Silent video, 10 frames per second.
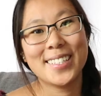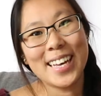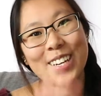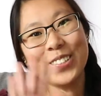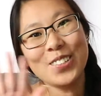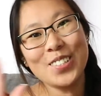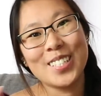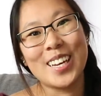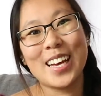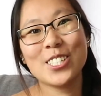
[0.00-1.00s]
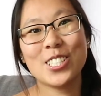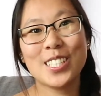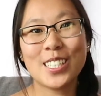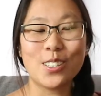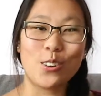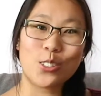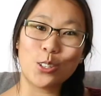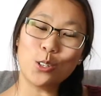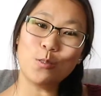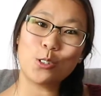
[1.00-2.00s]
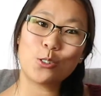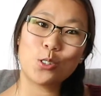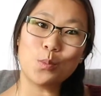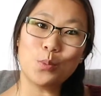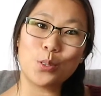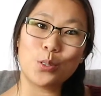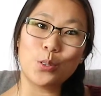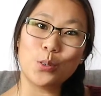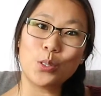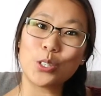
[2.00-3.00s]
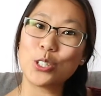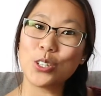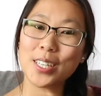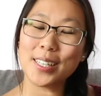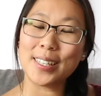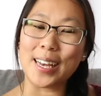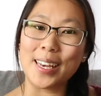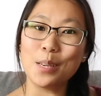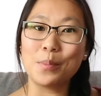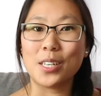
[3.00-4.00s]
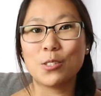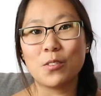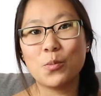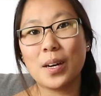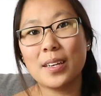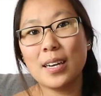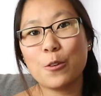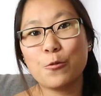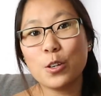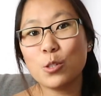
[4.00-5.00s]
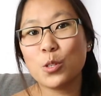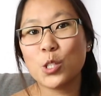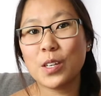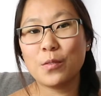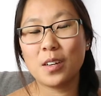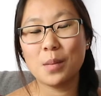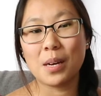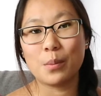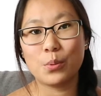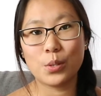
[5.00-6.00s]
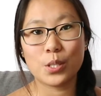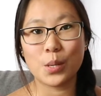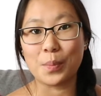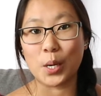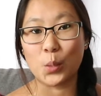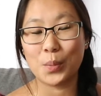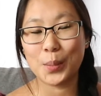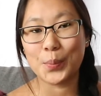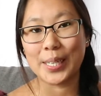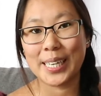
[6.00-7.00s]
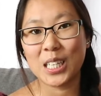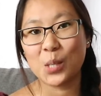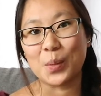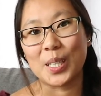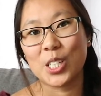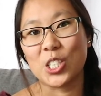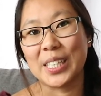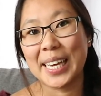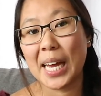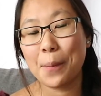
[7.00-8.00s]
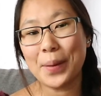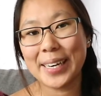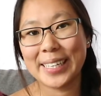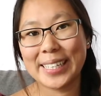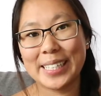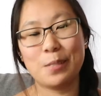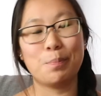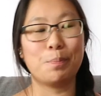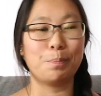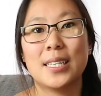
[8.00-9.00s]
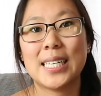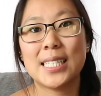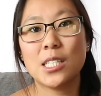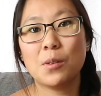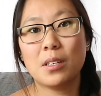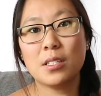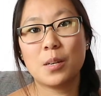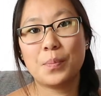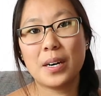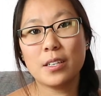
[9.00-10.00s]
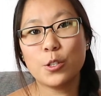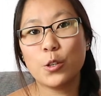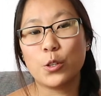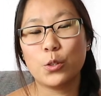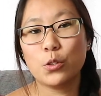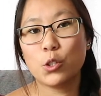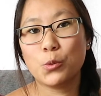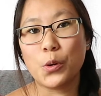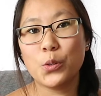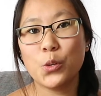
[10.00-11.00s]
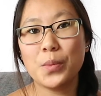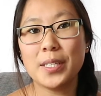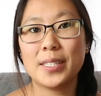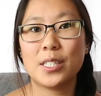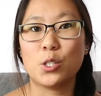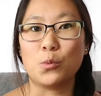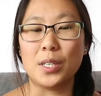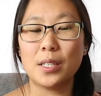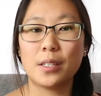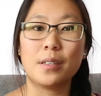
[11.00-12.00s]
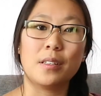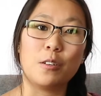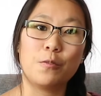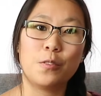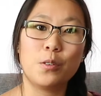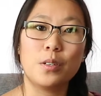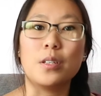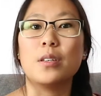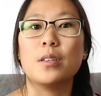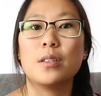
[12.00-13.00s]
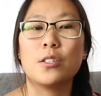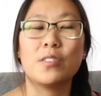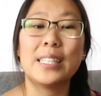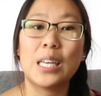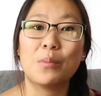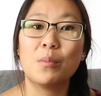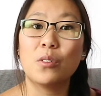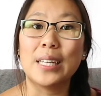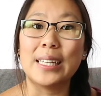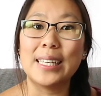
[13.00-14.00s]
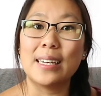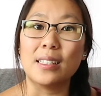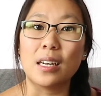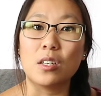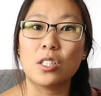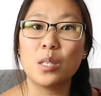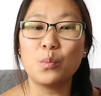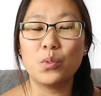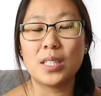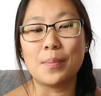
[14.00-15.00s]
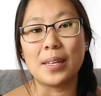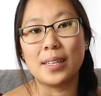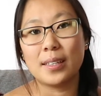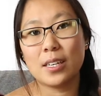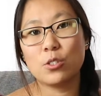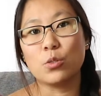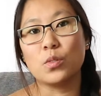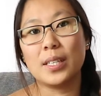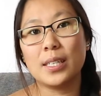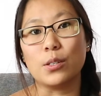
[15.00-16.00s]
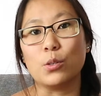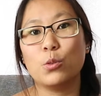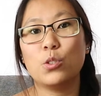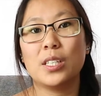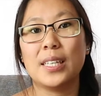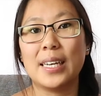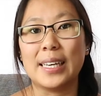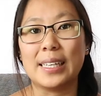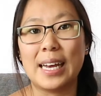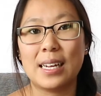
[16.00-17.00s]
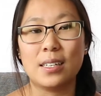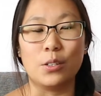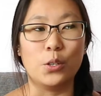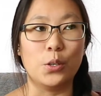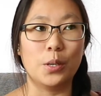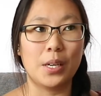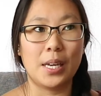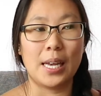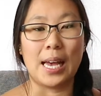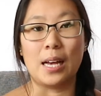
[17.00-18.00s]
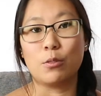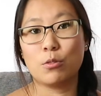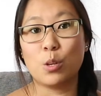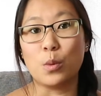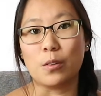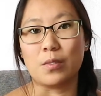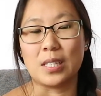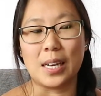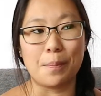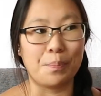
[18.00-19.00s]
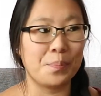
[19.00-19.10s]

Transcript: Salut, c'est la Chine. On se retrouve aujourd'hui pour une autre story time. Je vais vous parler de la fois où je me suis fait voler ma bourse par un pickpocket pendant que j'étais à Paris. Cette histoire-là se passe le 2 juin 2018. Dans le fond, euh, je venais de terminer mon année à l'étranger, puis c'était ma dernière journée euh, où j'étais légale euh, à cause de mon visa.